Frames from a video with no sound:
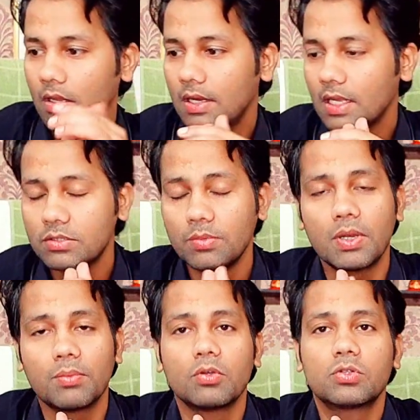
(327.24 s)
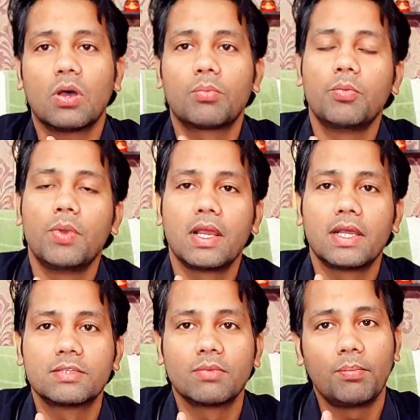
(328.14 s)
नेक्स्ट सिम्टम दोस्तों आपको मिलेगा
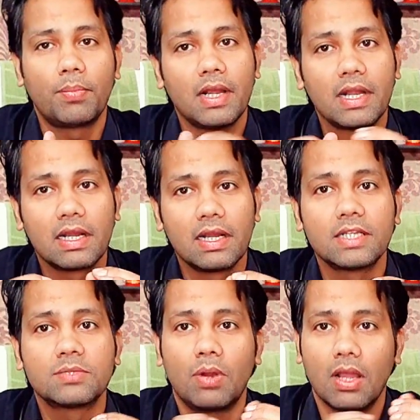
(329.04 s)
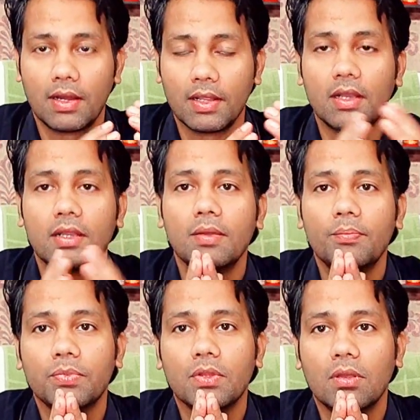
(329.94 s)
इसमें प्लेटलेट्स बढ़ाने के लिए
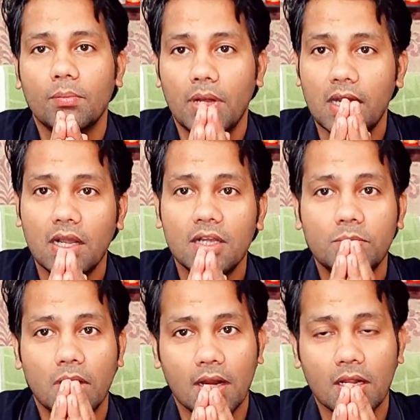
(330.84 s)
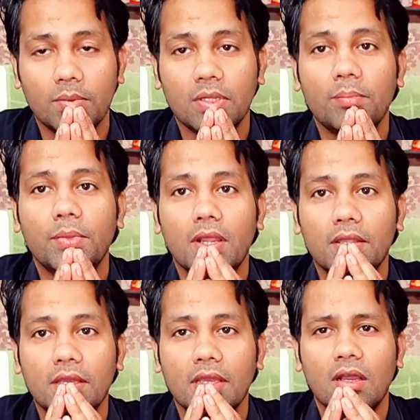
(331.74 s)
प्लेटलेट्स बढ़ाने का मतलब मेरा
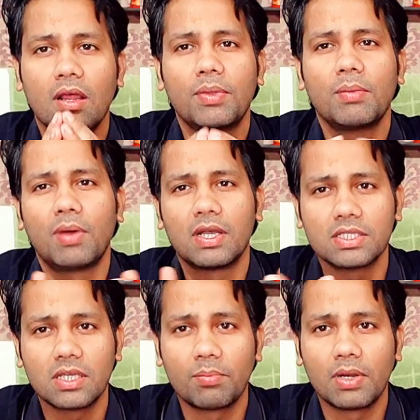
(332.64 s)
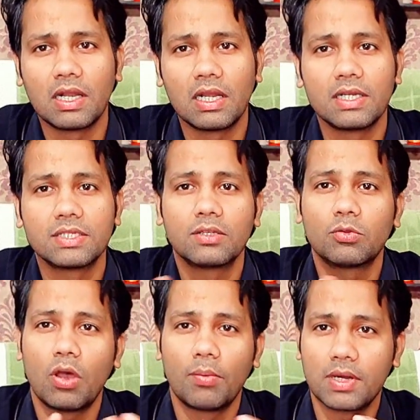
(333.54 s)
ये है अगर आपकी पाँच हज़ार प्लेटलेट्स हैं
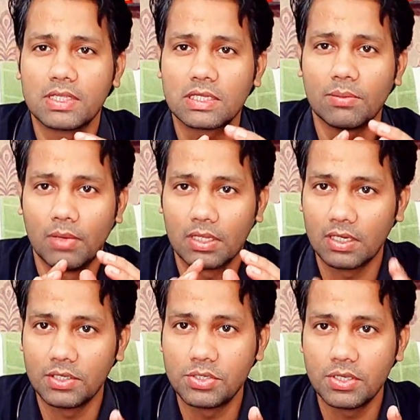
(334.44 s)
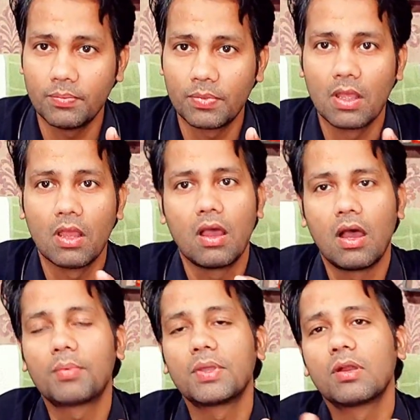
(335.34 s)
तो आप रिस्क मत लीजिए
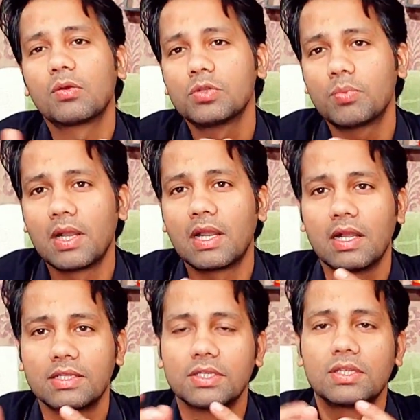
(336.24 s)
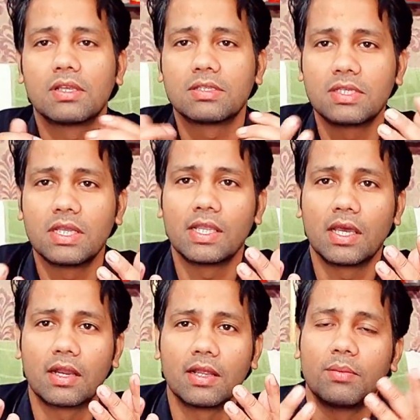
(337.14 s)
आपके अगर कुछ प्लेटलेट्स हैं जैसे अस्सी
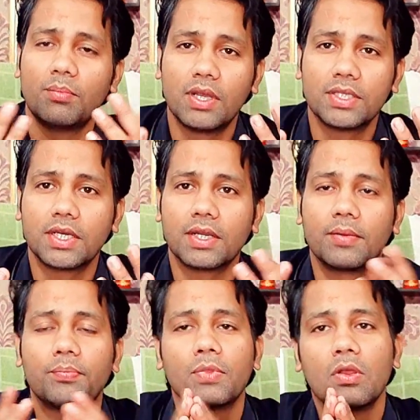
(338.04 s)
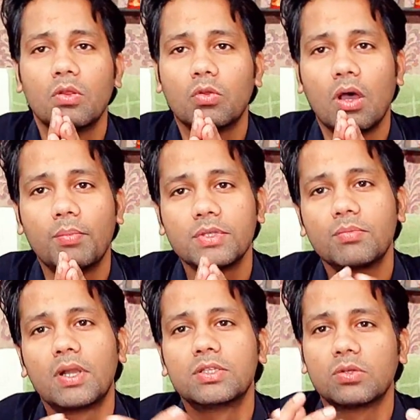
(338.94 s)
हज़ार हैं नब्बे हज़ार हैं तो आप इस
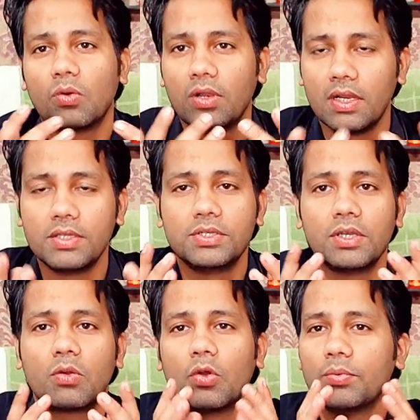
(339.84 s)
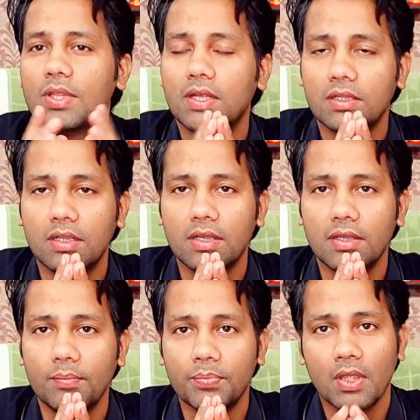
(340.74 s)
मेडिसिन को ले लीजिए कोई भी दिक्कत नहीं
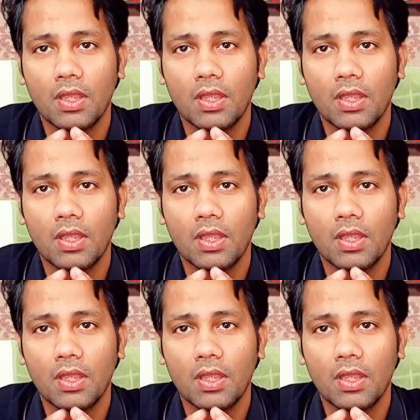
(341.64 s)
है